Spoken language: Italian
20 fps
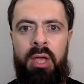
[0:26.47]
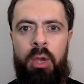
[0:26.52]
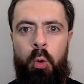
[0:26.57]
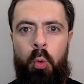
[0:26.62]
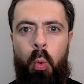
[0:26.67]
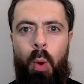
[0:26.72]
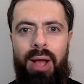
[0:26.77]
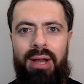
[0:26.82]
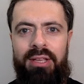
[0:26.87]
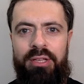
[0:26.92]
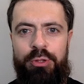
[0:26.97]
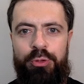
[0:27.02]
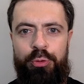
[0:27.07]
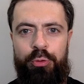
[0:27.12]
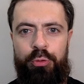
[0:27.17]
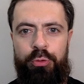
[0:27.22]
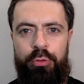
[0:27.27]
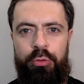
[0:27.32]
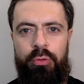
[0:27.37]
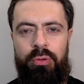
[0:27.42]
Quali
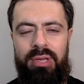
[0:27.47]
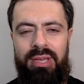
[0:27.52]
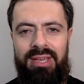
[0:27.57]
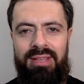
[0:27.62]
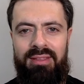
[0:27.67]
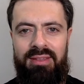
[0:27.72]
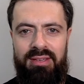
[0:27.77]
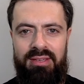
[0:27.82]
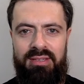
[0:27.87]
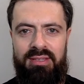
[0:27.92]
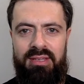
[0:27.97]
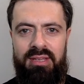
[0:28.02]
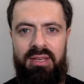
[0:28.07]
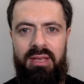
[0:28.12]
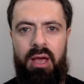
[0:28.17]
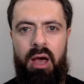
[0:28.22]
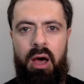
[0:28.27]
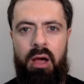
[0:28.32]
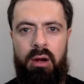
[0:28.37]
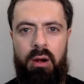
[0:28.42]
sono i dischi
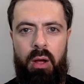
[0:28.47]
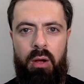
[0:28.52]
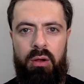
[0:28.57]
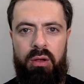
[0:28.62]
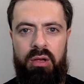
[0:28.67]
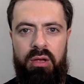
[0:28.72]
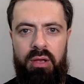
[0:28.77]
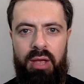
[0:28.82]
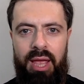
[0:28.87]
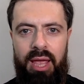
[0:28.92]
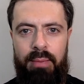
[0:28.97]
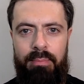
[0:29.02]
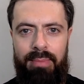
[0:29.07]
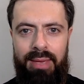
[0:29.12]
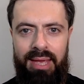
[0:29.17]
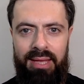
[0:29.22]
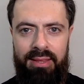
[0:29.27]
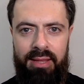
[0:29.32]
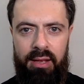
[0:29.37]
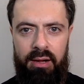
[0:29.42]
rock e
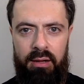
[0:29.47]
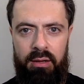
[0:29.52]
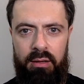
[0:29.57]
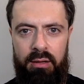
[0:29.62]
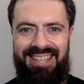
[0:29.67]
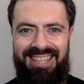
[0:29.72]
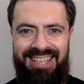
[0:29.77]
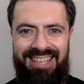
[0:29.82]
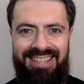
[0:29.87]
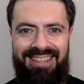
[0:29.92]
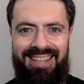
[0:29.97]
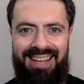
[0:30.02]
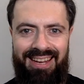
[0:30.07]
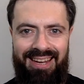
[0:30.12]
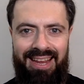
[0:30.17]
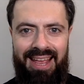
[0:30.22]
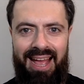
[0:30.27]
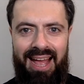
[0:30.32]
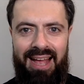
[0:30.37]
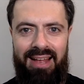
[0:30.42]
metal
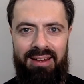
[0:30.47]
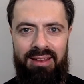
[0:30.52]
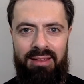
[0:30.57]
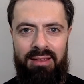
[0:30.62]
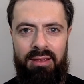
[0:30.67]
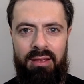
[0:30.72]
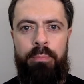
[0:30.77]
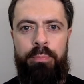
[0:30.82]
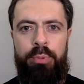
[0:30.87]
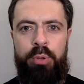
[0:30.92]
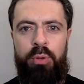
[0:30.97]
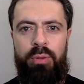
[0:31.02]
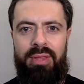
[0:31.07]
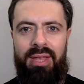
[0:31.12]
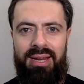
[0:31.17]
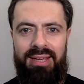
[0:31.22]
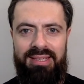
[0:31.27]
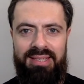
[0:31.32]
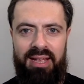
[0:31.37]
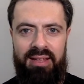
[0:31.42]
italiani più
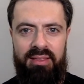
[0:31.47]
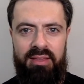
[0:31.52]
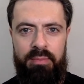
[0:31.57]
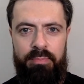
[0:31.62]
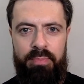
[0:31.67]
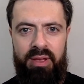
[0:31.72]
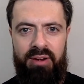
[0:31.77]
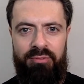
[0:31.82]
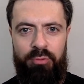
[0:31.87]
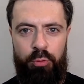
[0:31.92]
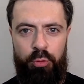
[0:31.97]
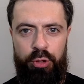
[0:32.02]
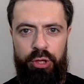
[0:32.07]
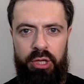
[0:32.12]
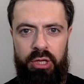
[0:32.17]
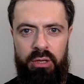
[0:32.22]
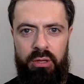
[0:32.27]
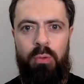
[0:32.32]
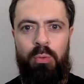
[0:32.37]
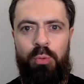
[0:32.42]
interessanti per voi
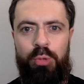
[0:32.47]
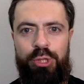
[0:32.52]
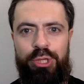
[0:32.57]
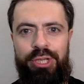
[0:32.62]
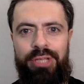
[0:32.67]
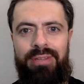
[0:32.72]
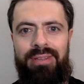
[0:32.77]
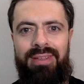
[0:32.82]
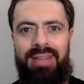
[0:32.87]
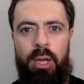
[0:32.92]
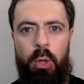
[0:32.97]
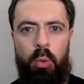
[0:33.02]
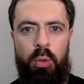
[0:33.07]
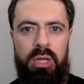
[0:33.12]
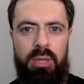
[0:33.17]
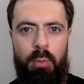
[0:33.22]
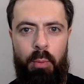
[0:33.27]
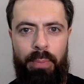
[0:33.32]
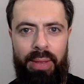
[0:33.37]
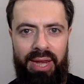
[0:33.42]
usciti
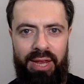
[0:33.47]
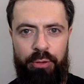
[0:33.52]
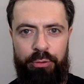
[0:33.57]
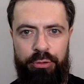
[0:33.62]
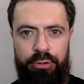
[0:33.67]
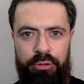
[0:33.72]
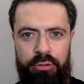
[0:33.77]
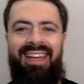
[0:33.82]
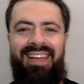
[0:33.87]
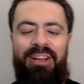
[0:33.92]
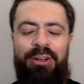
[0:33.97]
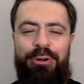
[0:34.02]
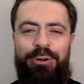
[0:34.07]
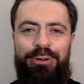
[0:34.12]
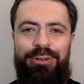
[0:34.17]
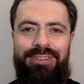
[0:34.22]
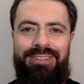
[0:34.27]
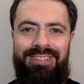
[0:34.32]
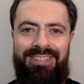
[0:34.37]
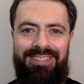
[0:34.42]
nell'ultimo periodo?
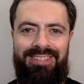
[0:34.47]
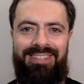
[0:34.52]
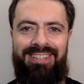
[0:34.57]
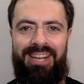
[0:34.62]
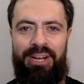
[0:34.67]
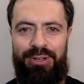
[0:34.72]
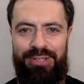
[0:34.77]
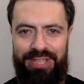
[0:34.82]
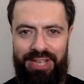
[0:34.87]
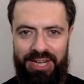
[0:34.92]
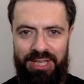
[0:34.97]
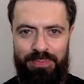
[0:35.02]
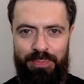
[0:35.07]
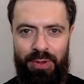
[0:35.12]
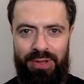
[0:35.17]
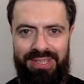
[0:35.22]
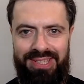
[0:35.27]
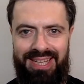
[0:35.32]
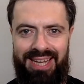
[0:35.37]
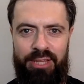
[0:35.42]
Ecco, eh, la nostra
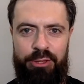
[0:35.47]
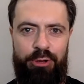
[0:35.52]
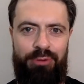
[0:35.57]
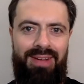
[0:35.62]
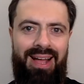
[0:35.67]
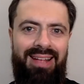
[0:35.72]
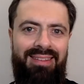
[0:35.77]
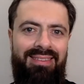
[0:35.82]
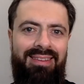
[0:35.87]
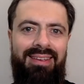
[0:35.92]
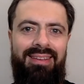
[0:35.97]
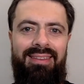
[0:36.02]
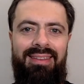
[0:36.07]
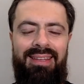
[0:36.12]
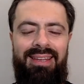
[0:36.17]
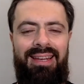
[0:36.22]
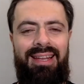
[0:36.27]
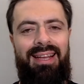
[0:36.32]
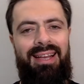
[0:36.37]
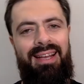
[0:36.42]
risposta la trovate
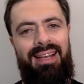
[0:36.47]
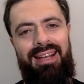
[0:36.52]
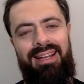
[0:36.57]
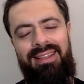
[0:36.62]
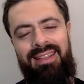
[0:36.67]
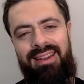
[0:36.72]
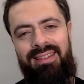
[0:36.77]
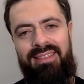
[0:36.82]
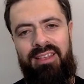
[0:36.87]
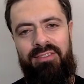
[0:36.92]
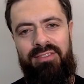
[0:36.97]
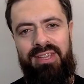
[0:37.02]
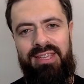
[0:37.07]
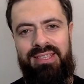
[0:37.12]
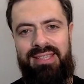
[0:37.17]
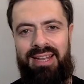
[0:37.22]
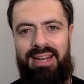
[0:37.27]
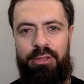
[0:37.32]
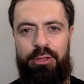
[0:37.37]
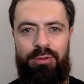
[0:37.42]

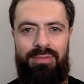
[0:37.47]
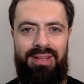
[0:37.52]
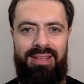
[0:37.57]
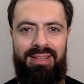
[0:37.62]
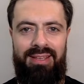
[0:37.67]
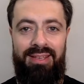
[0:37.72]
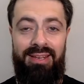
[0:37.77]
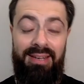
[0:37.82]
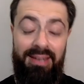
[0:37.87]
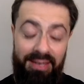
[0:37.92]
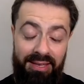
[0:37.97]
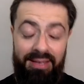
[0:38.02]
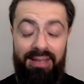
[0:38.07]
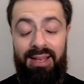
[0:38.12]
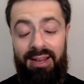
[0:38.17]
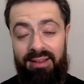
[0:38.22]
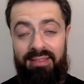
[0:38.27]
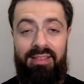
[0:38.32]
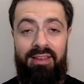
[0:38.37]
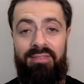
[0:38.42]
nell'intervista, la trovate il link
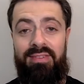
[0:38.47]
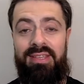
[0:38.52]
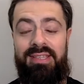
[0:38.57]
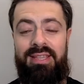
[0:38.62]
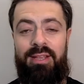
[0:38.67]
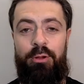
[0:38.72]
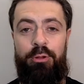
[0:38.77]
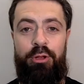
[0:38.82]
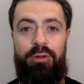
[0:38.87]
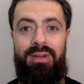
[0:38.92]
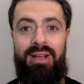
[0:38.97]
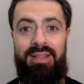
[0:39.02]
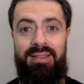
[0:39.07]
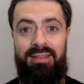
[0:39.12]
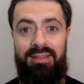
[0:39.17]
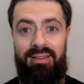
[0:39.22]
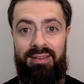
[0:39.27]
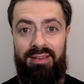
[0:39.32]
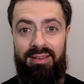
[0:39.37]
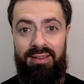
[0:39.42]
all'intervista lo
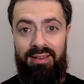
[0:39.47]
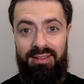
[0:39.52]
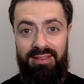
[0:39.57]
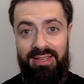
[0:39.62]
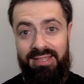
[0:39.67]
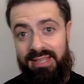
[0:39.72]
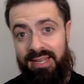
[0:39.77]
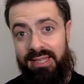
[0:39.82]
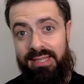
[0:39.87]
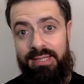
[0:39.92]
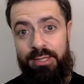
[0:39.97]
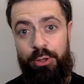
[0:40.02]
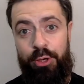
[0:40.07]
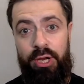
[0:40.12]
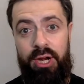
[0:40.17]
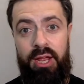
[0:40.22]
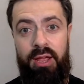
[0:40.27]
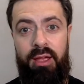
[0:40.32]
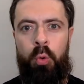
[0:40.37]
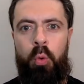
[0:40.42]
trovate in
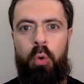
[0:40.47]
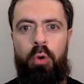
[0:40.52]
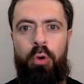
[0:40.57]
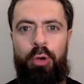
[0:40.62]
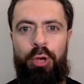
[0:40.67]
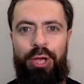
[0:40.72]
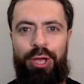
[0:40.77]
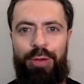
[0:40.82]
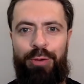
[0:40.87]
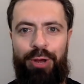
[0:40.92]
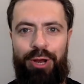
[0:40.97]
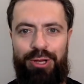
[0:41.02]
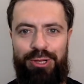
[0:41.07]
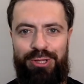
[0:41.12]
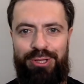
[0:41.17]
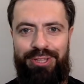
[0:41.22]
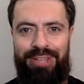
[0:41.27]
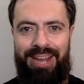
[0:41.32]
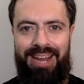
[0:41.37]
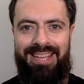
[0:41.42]
descrizione. Quello che ora ci
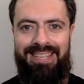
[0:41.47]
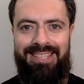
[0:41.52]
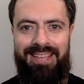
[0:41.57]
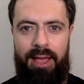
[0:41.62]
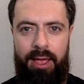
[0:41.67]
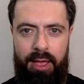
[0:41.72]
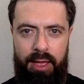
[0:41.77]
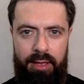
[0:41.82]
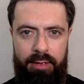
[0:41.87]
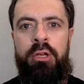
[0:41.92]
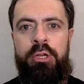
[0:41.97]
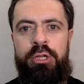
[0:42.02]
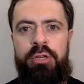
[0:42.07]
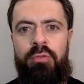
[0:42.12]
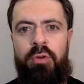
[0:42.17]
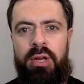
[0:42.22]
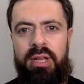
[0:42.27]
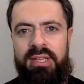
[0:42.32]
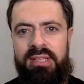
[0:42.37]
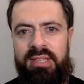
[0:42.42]
interessa è: ci
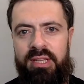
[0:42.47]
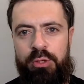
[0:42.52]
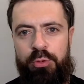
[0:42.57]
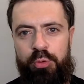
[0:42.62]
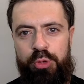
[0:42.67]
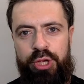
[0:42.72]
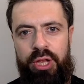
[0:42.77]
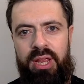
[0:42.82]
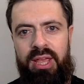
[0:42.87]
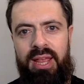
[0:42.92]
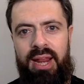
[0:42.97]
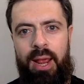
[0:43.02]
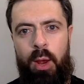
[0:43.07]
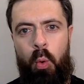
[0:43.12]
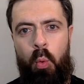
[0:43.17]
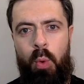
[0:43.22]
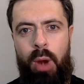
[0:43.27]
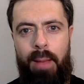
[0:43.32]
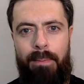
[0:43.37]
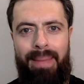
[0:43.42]
vorreste suggerire
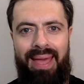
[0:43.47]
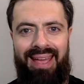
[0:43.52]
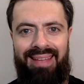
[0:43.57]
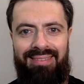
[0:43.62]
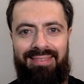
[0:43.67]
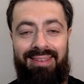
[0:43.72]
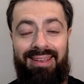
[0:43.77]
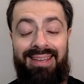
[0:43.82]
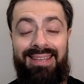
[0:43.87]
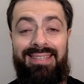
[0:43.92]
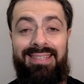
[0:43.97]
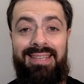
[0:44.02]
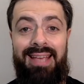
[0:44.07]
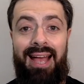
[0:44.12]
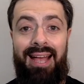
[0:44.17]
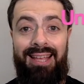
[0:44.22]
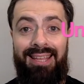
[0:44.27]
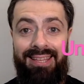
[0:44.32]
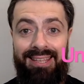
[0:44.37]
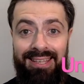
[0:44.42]
una band che sia
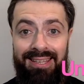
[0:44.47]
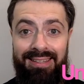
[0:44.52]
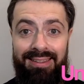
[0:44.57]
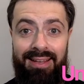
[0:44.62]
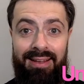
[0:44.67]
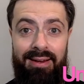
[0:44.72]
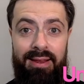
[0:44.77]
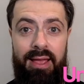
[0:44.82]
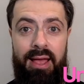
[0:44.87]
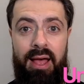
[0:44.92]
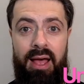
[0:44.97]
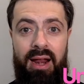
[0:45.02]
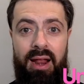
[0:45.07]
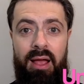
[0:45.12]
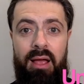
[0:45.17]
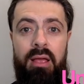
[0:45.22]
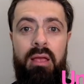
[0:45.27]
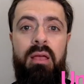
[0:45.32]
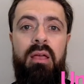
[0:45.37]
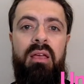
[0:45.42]

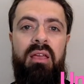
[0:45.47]
italiana?